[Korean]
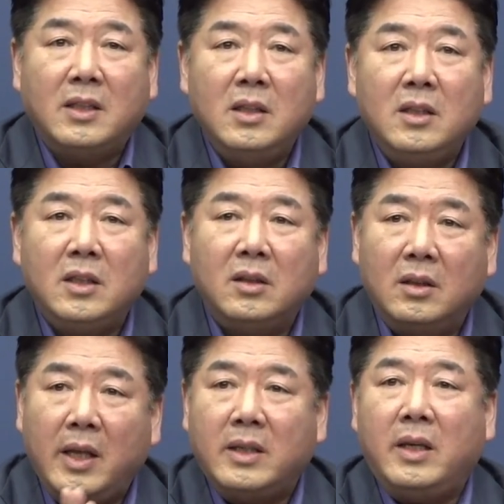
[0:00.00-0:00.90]

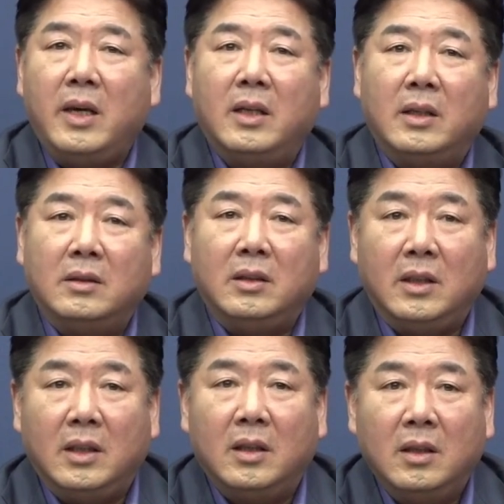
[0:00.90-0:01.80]
진지들을 해체해야 되는
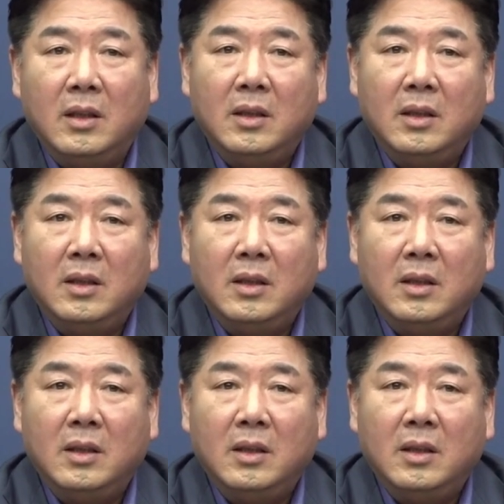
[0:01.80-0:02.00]
일이